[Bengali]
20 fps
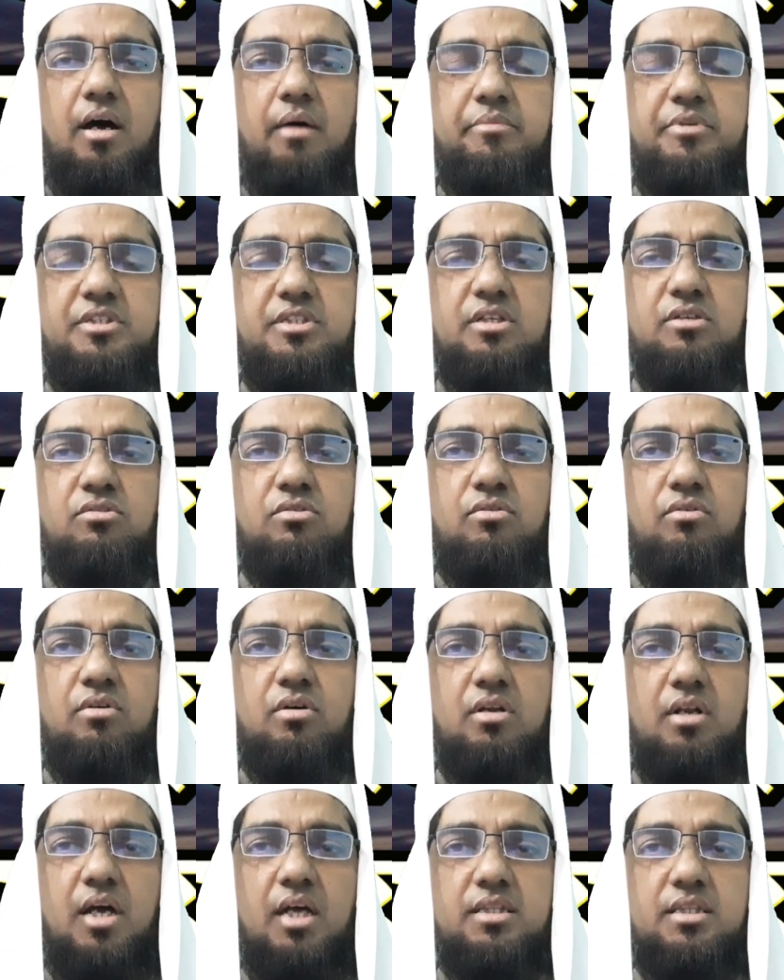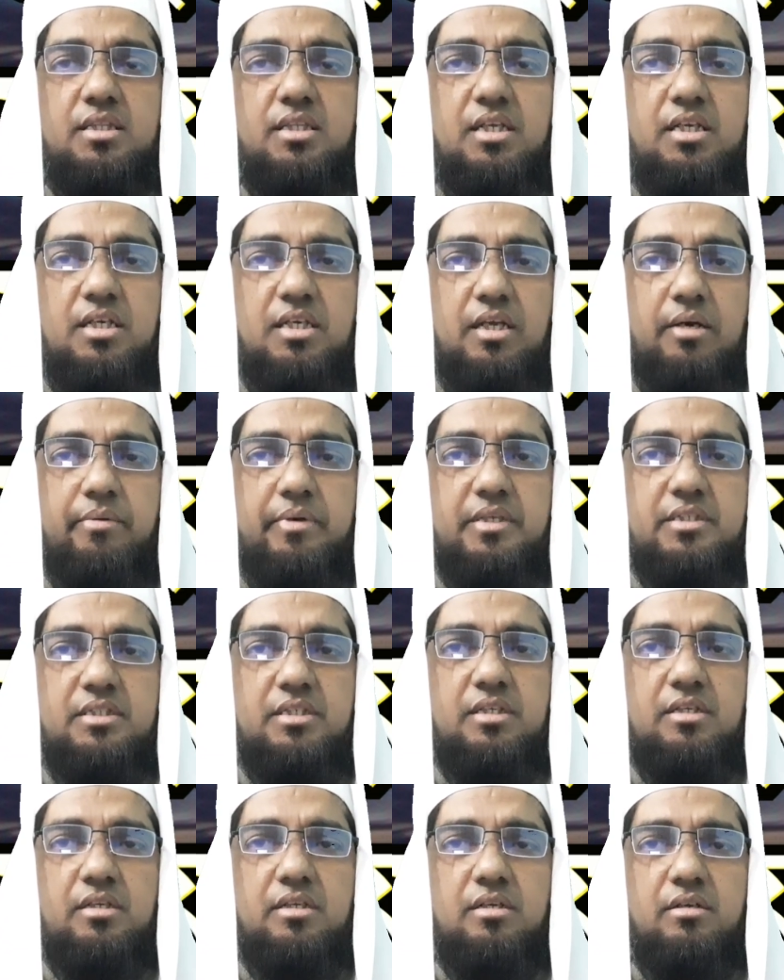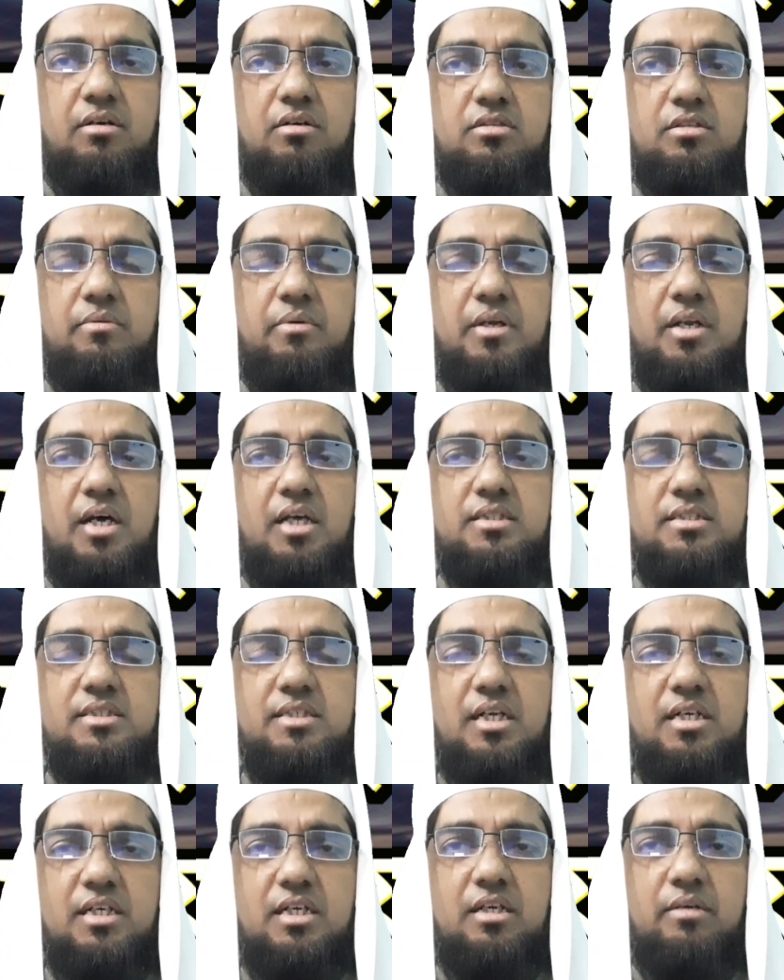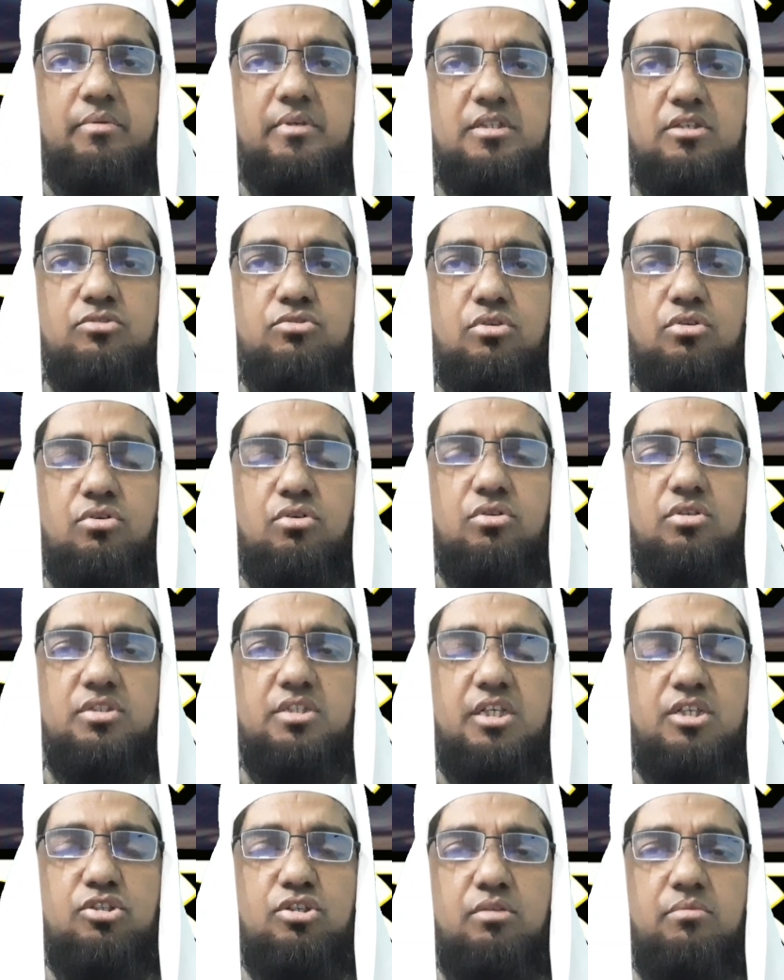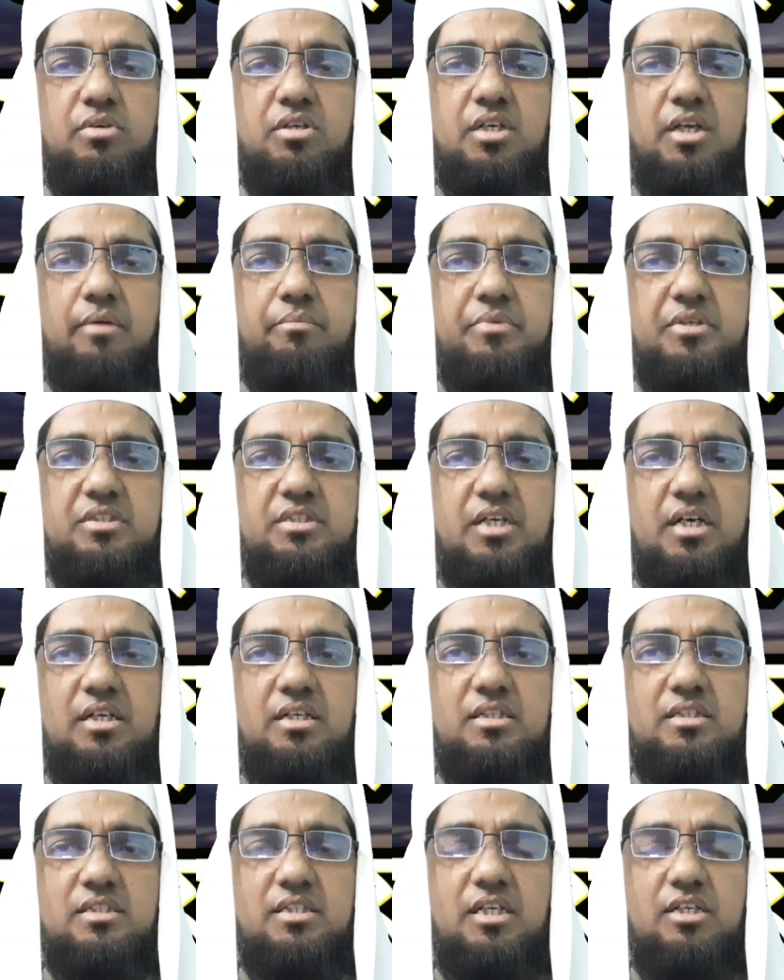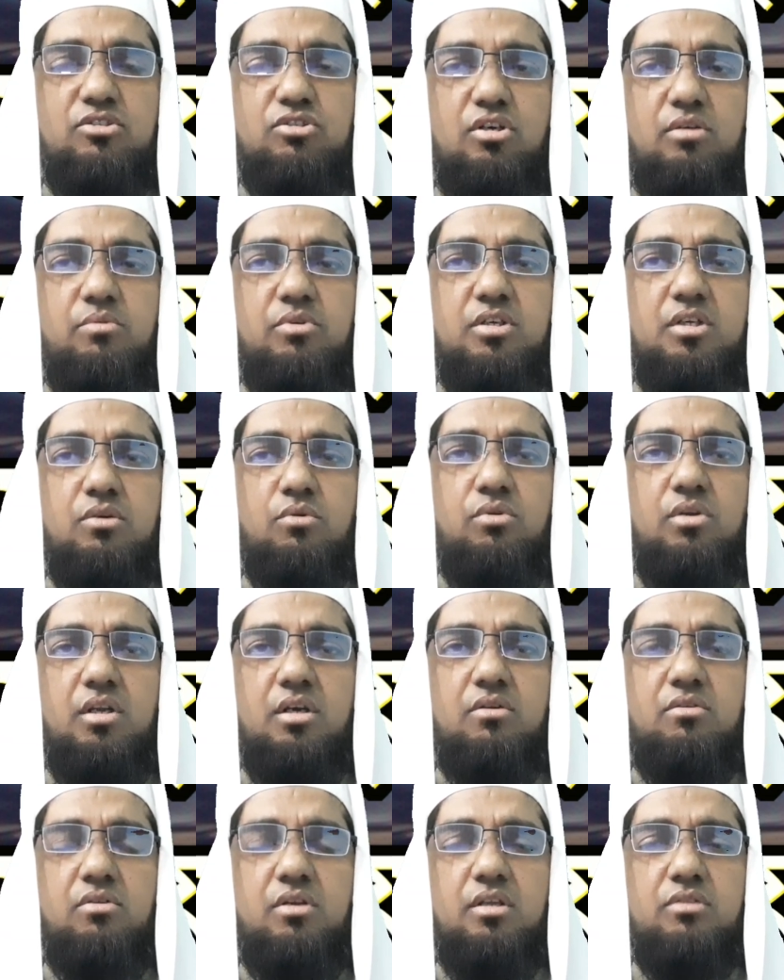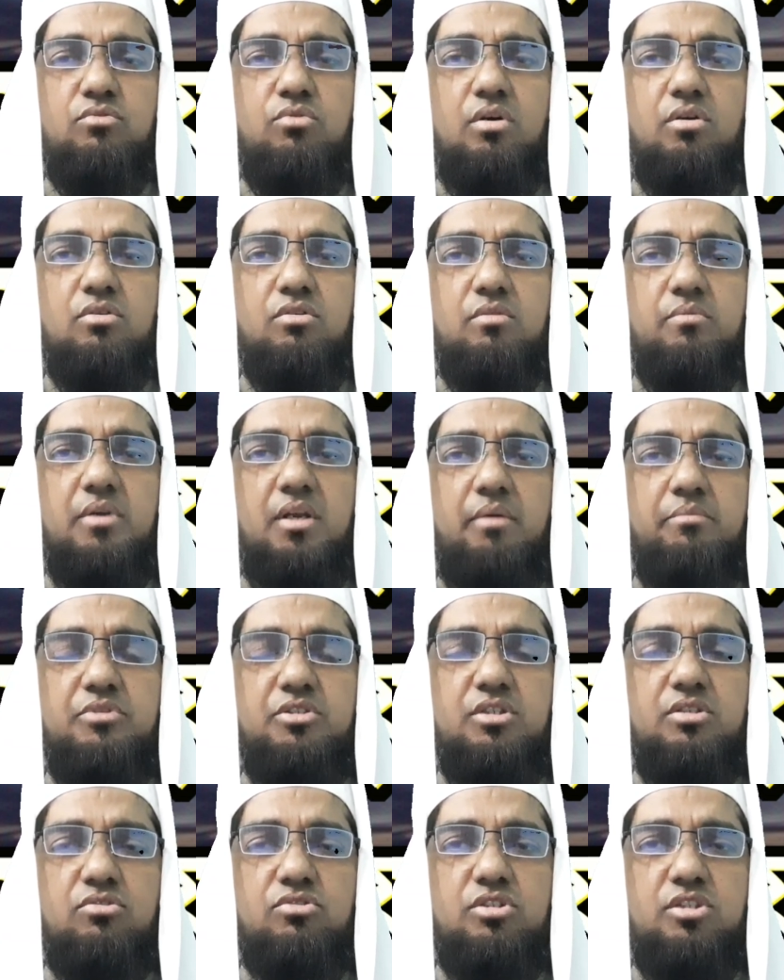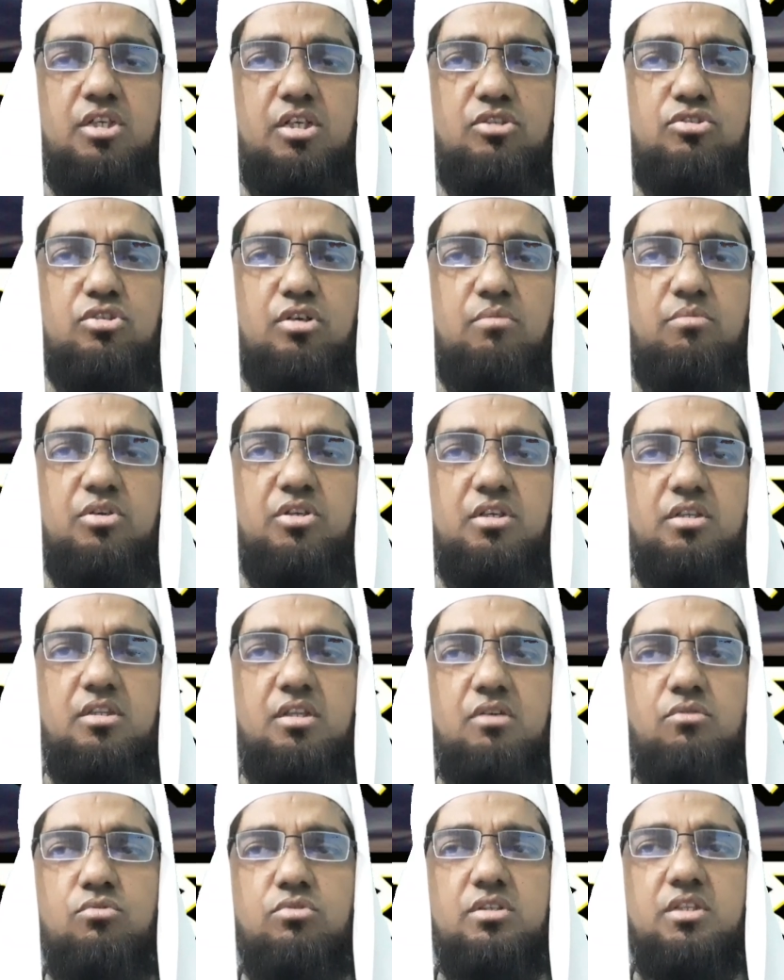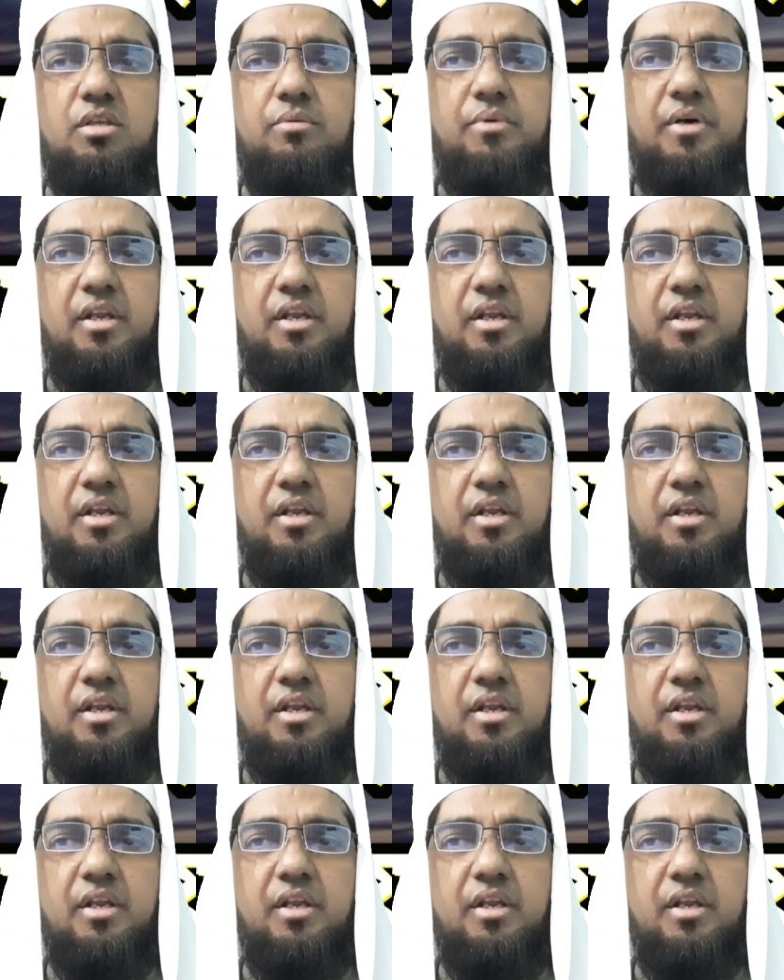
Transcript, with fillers: আমি যেন রাত তিনটা বাজে অথবা রাত চারটা বাজে যখন যে সময়টা আপনি চান সেই সময়টা উল্লেখ করে দোয়া করবেন আমি যেন সেই সময়টিতে উঠতে